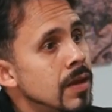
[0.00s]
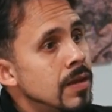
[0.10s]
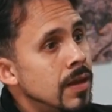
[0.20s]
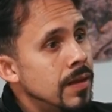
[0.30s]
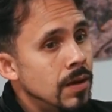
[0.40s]
uhum.
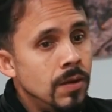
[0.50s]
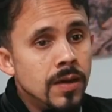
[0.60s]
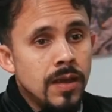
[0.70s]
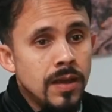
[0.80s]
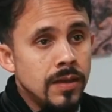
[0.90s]
entendeu?
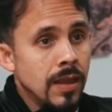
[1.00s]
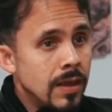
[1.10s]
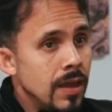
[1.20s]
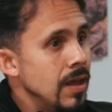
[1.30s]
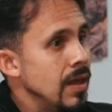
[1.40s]
E tem
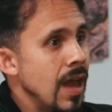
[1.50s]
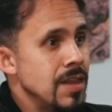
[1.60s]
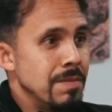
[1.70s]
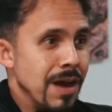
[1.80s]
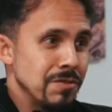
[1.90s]
que ir, é
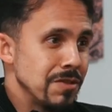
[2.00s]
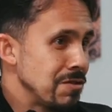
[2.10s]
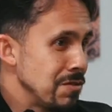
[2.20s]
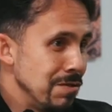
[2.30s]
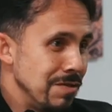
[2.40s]
debaixo de
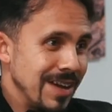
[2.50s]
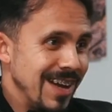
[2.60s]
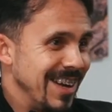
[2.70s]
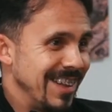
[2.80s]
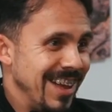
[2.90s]
chuva,
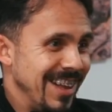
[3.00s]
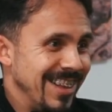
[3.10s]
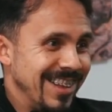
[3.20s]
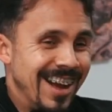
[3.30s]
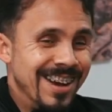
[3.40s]
cara, dá,
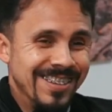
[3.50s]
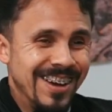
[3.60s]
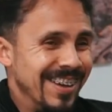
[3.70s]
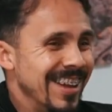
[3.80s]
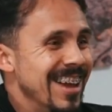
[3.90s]
dá,
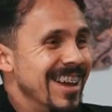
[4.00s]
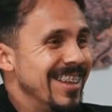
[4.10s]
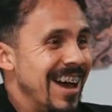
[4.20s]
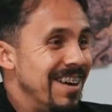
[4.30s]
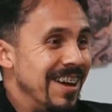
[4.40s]
dá,
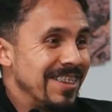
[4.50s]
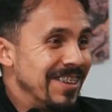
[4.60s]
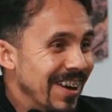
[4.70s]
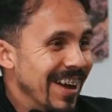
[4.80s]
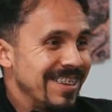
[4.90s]
dá uma
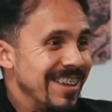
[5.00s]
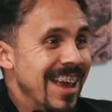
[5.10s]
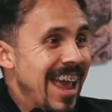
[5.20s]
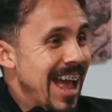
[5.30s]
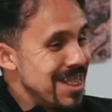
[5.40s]
dó, assim,
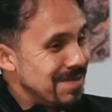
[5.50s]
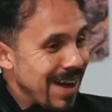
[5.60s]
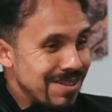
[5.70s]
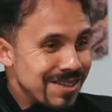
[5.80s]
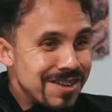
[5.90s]
é
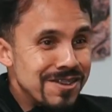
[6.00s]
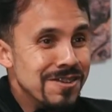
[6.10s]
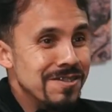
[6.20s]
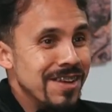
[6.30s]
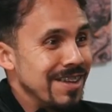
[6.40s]
debaixo de
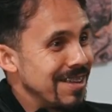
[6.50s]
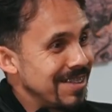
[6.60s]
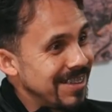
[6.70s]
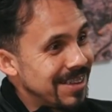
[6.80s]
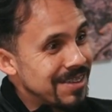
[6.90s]
chuva e às vezes
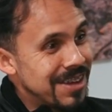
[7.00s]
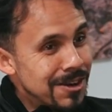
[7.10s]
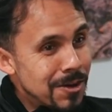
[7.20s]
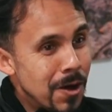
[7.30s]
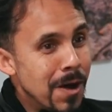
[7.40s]
andando
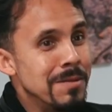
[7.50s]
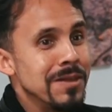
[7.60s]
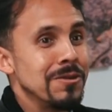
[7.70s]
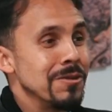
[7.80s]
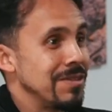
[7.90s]

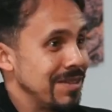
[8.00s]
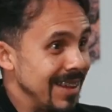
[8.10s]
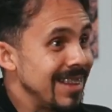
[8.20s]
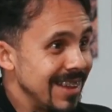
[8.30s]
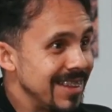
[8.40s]
quilômetros,
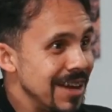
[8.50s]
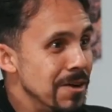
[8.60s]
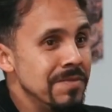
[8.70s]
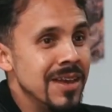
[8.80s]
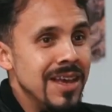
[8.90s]

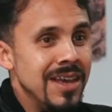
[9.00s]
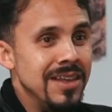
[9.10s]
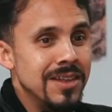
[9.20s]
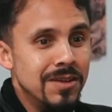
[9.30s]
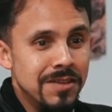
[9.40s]
entendeu? Entendi.
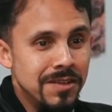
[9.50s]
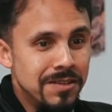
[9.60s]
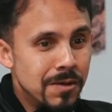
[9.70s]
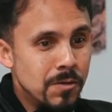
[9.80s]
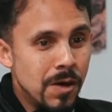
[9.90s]
então, assim,
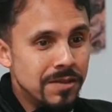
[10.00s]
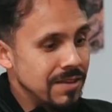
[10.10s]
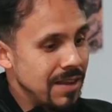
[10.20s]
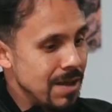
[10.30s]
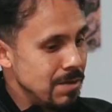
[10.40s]
são
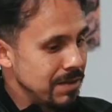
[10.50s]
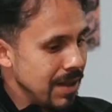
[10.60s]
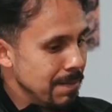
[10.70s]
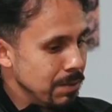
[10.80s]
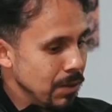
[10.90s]
coisas, daí um
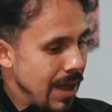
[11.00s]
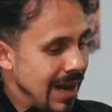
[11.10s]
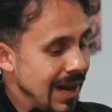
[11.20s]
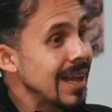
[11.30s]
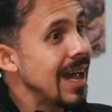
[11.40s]
exemplo, é
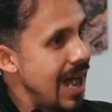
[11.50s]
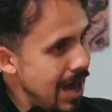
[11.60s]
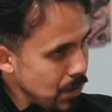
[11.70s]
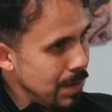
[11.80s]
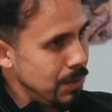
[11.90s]

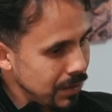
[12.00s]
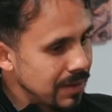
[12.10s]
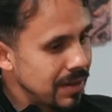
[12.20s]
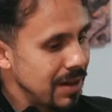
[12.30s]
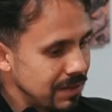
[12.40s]
legal, é muito
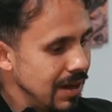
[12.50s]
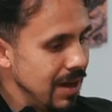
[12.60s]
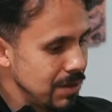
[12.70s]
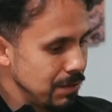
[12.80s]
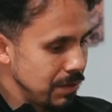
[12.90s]
interessante,
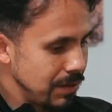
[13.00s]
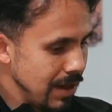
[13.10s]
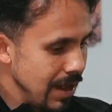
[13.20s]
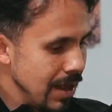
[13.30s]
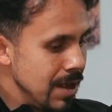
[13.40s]

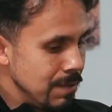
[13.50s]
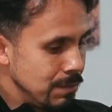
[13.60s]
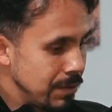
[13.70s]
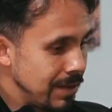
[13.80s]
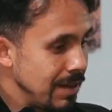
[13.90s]
você,
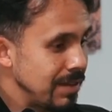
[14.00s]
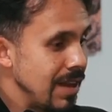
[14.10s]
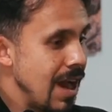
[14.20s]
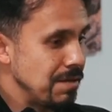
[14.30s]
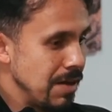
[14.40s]
você
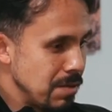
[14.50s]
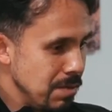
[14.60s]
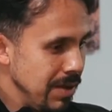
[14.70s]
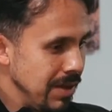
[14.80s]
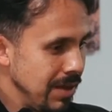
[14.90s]
serve a
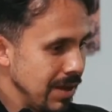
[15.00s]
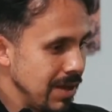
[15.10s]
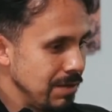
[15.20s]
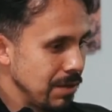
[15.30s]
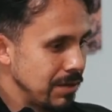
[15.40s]
comida
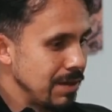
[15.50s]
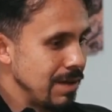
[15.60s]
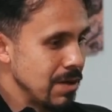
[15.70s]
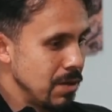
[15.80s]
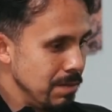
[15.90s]
que você
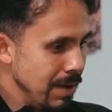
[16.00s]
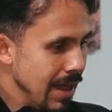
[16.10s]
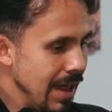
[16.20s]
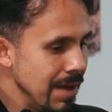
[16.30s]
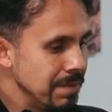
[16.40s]
vai
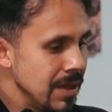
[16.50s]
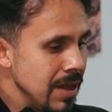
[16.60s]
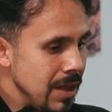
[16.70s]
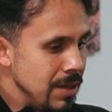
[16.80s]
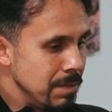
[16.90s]
comer
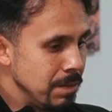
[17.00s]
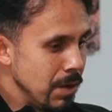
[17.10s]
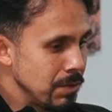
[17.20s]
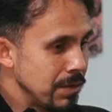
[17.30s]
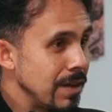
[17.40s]
e
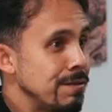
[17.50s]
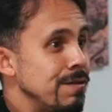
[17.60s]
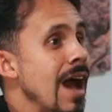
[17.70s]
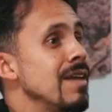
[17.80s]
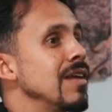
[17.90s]
depois você
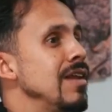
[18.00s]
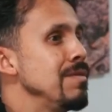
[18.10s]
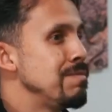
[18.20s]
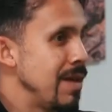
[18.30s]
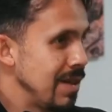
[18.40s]
faz a
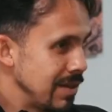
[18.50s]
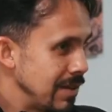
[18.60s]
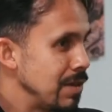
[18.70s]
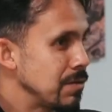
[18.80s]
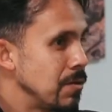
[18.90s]
limpeza
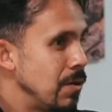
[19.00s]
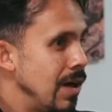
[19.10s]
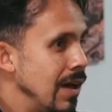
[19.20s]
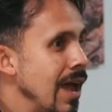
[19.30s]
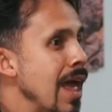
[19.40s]
da
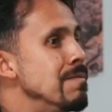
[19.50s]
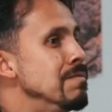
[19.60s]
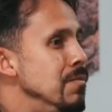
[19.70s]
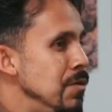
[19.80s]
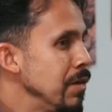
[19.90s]
escola. É
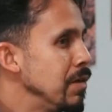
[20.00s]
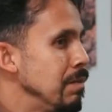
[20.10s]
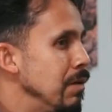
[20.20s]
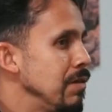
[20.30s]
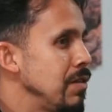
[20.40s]
muito
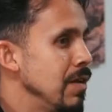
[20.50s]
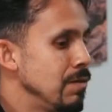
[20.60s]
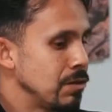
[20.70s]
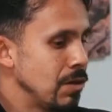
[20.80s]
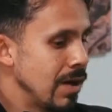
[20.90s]

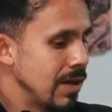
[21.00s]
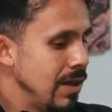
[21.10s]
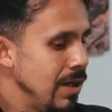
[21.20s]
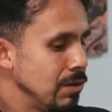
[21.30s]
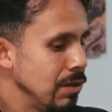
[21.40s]
positivo. Só que
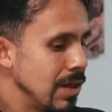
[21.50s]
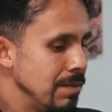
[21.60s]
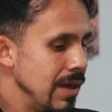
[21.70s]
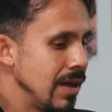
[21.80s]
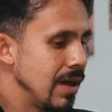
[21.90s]
isso
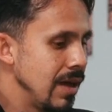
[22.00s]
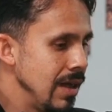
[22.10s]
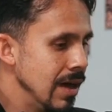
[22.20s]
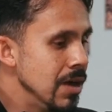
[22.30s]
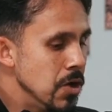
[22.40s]
também
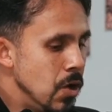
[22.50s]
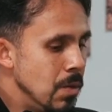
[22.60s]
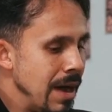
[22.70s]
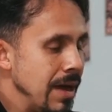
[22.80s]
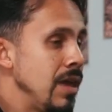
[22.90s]
cria
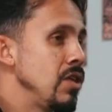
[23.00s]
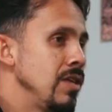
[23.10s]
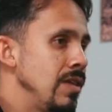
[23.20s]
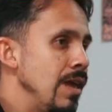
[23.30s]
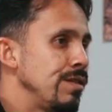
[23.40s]
uma
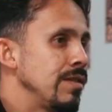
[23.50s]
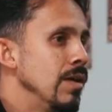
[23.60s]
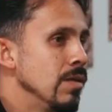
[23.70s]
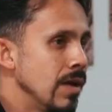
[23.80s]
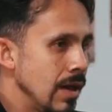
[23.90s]
rigidez
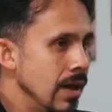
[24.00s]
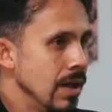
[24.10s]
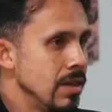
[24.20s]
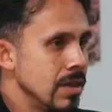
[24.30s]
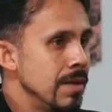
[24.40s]
tão
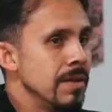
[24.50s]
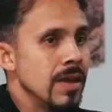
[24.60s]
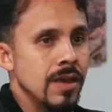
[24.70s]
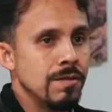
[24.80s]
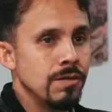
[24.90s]
grande
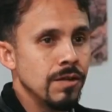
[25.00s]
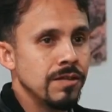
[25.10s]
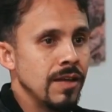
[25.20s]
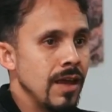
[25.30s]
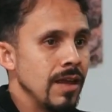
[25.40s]
que
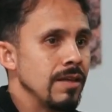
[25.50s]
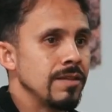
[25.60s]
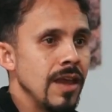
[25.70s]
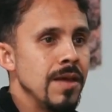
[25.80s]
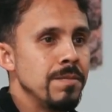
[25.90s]
você
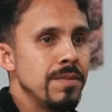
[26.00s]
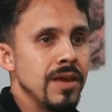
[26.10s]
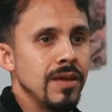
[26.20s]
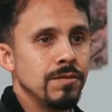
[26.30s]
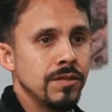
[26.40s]

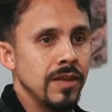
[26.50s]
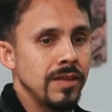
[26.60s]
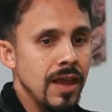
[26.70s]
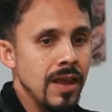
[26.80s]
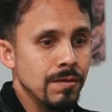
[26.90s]
sempre você
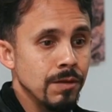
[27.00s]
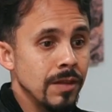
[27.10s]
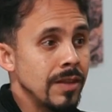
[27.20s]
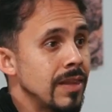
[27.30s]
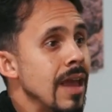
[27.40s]
tem,
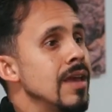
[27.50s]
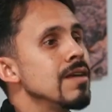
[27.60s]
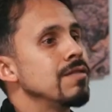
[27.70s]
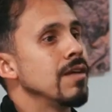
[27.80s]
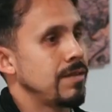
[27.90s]
você tem
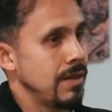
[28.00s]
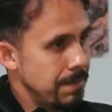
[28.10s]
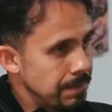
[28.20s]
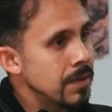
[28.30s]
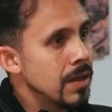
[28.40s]
que fazer.
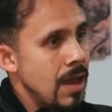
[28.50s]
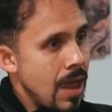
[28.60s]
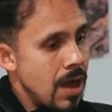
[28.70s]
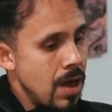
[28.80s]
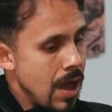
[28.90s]

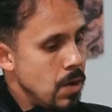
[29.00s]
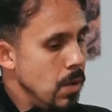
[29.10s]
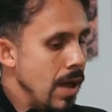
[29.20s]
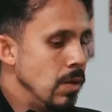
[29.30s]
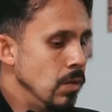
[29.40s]
É, é,
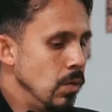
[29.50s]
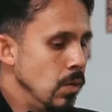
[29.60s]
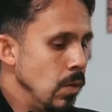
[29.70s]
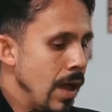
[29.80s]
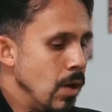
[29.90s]
um, é,
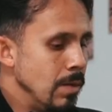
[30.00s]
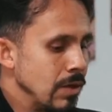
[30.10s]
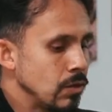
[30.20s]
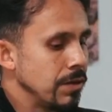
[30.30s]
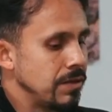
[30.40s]
um, é uma
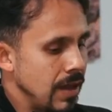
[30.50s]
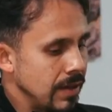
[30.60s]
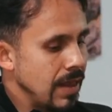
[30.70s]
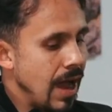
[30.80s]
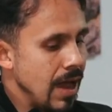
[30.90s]

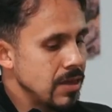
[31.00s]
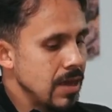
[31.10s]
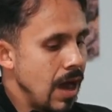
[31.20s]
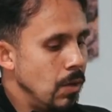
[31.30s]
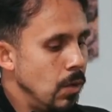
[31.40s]

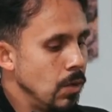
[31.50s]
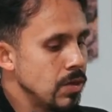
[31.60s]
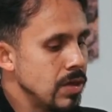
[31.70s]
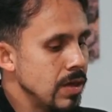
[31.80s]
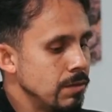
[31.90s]
sociedade
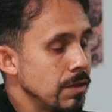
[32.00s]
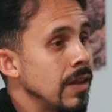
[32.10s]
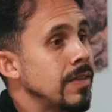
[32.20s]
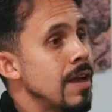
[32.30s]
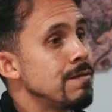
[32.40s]
onde
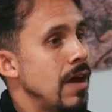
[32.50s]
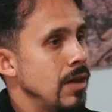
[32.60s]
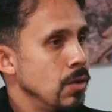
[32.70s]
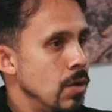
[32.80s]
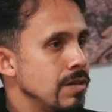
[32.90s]
você tem
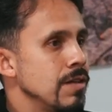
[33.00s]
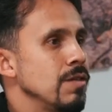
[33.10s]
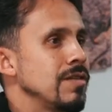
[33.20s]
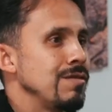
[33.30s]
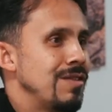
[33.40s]
valor se
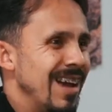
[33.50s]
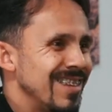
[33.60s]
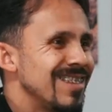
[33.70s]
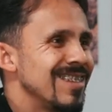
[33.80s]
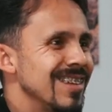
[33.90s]
você
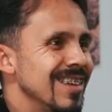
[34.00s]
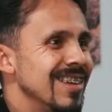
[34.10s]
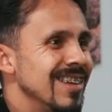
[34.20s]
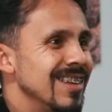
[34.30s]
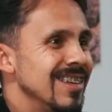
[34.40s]
faz.
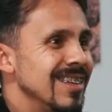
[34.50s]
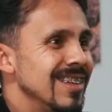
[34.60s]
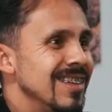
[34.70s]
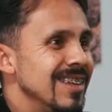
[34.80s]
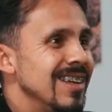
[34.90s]
Hum.
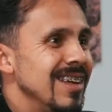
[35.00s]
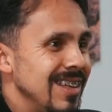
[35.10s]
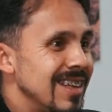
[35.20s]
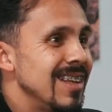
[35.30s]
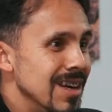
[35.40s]

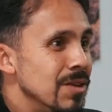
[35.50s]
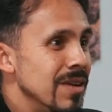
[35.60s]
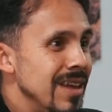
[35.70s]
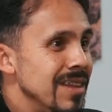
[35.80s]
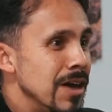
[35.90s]
Entendeu?
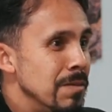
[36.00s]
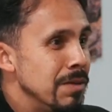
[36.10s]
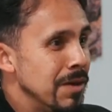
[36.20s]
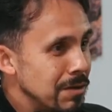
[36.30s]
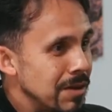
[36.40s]
Então,
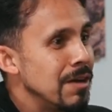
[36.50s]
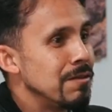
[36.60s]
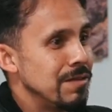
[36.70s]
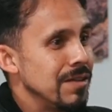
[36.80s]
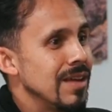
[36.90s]
por eu é isso vale que. Eu, o que